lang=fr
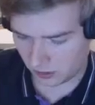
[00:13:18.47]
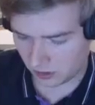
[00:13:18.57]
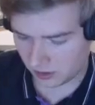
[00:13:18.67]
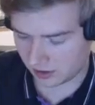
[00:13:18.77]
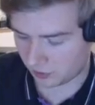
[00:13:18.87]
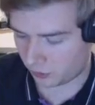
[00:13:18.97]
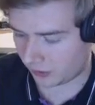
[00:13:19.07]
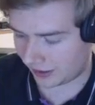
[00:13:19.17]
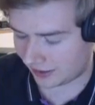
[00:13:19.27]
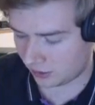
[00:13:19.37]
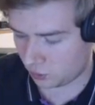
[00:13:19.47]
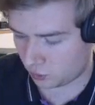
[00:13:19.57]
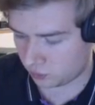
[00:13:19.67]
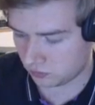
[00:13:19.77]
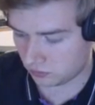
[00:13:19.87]
Ça me fait rien du tout.
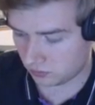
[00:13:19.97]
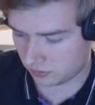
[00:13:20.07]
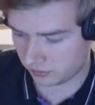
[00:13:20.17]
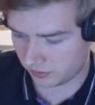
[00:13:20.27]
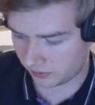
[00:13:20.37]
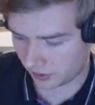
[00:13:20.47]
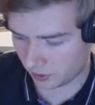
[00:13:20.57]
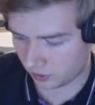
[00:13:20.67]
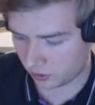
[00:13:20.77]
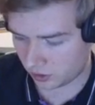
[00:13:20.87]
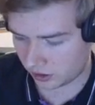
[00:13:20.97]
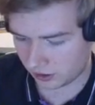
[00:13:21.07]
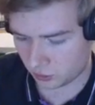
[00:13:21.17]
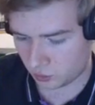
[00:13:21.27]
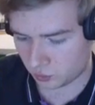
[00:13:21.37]
Mais vraiment rien
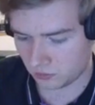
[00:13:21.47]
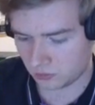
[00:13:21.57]
du tout.